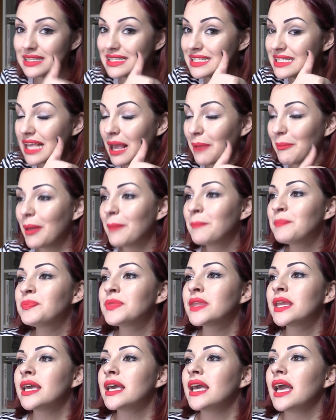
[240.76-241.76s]
insieme.
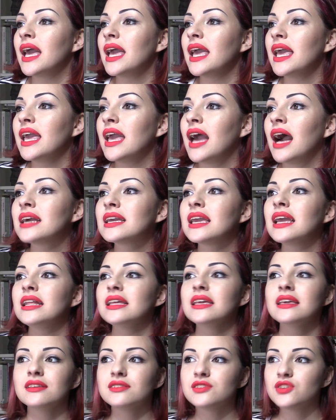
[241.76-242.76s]
E anche
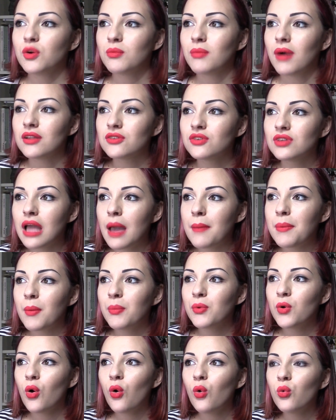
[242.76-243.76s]
lì, insomma, non è
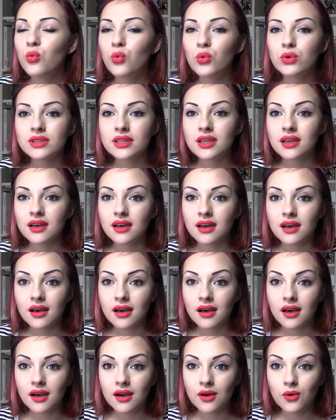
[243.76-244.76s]
proprio un,
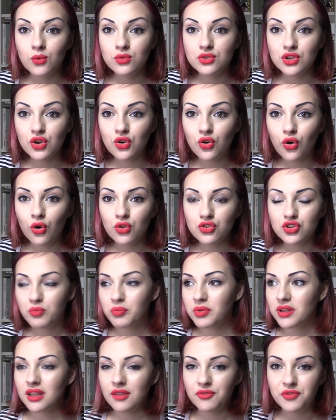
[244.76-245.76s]
un incontro
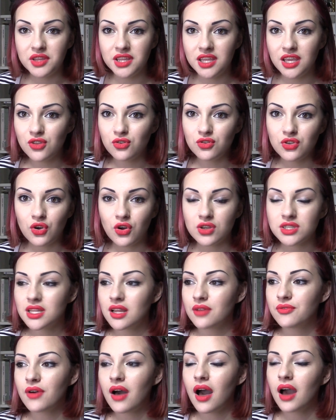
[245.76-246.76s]
predefinito di cose
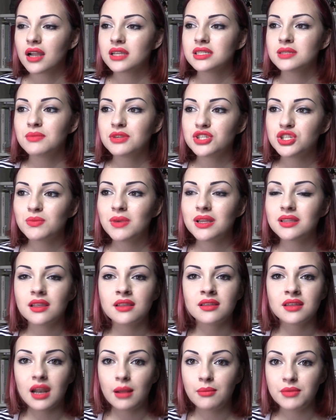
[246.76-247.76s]
da fare, semplicemente
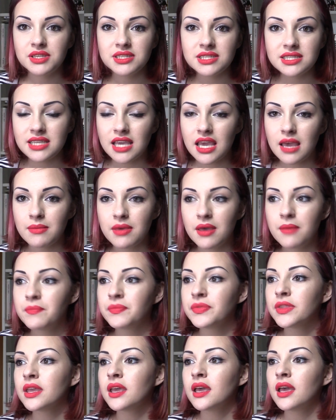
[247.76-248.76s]
entriamo insieme
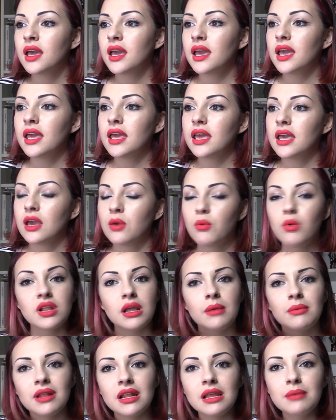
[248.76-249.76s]
e
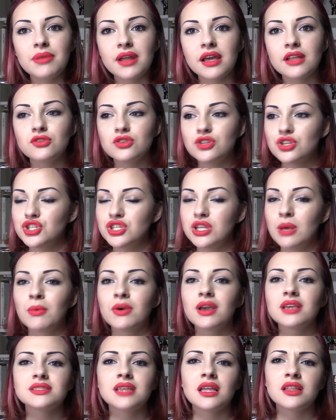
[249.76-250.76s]
guardiamo il libretto, decidiamo
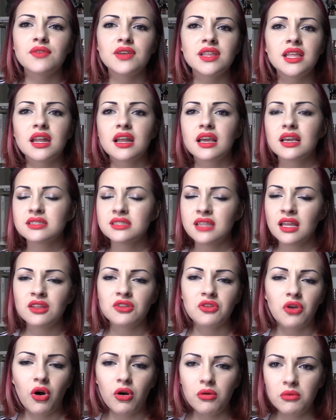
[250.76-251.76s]
che stand vedere, che
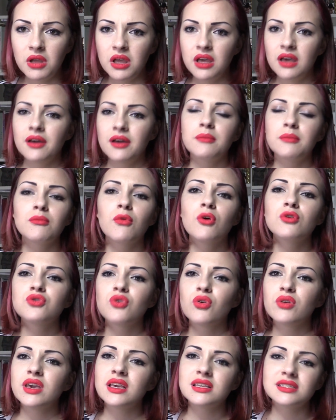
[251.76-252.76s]
stand no,
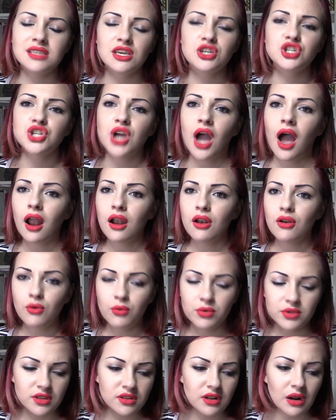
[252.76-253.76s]
molto easy e sciallo,
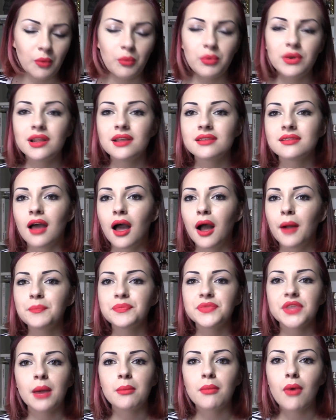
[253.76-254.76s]
quindi tranquillità,
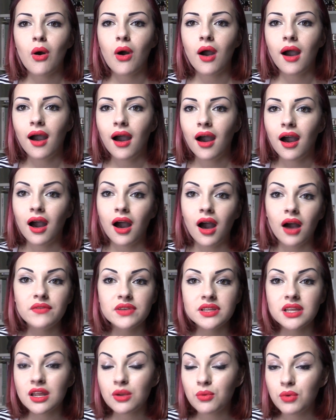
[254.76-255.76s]
andiamo a, a
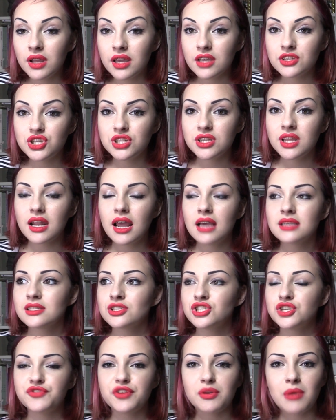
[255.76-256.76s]
vedere quelli che ci
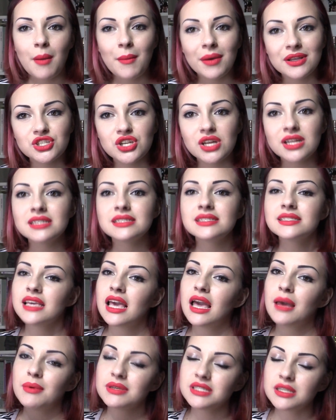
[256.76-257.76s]
interessano, ci fermiamo a mangiare
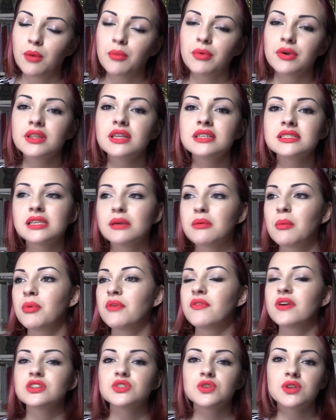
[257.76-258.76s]
insieme, siamo qui insieme,
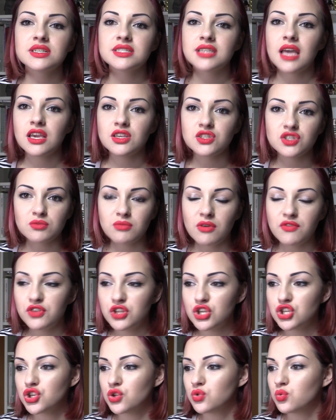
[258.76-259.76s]
poi verso le 6 insomma
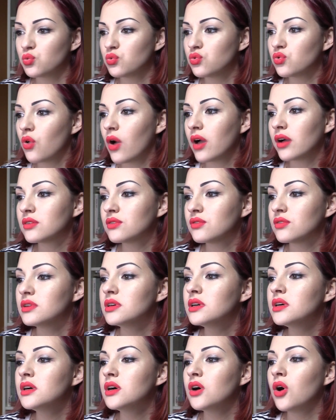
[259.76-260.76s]
finisce tutto, ecco,
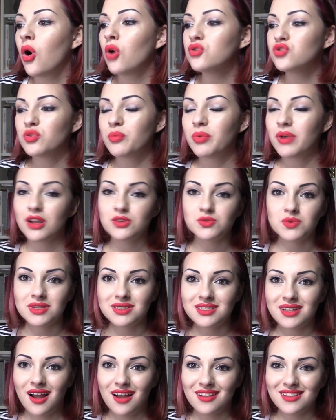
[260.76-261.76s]
ognuno per la sua
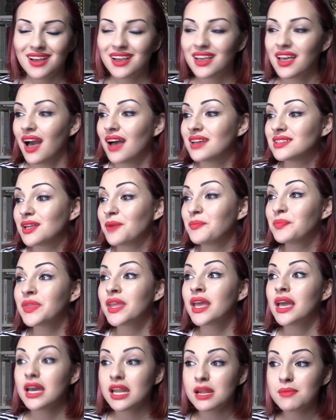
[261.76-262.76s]
strada a casa.
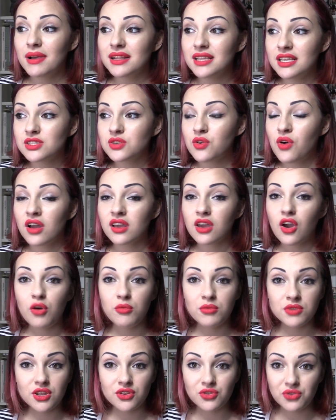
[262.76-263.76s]
Ribadisco anche
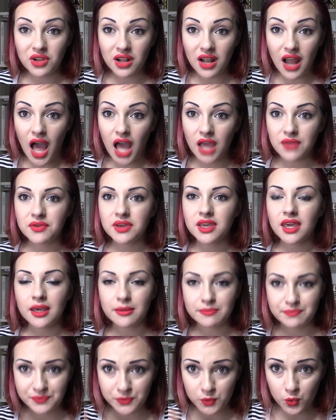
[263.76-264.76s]
come ho detto in live
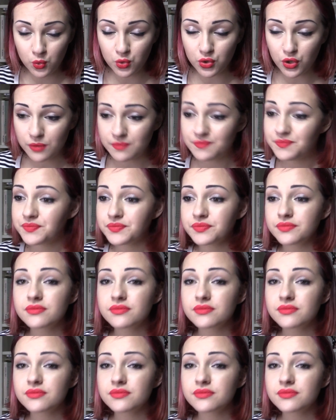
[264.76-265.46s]
che uno,